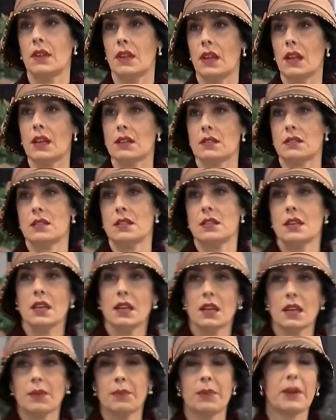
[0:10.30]
Ah, sí,
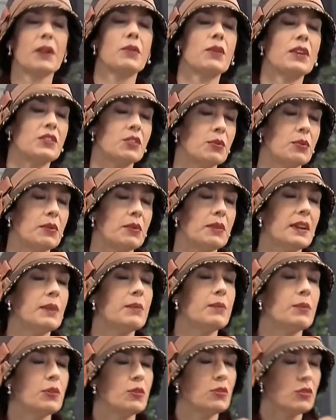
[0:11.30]
eh, para cuatro,
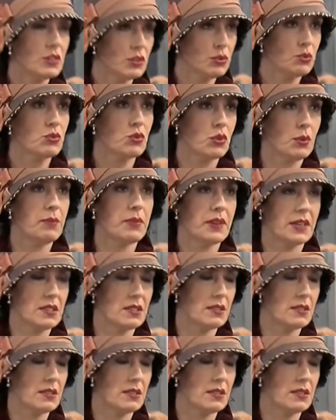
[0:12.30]
volverán pronto de sus compras.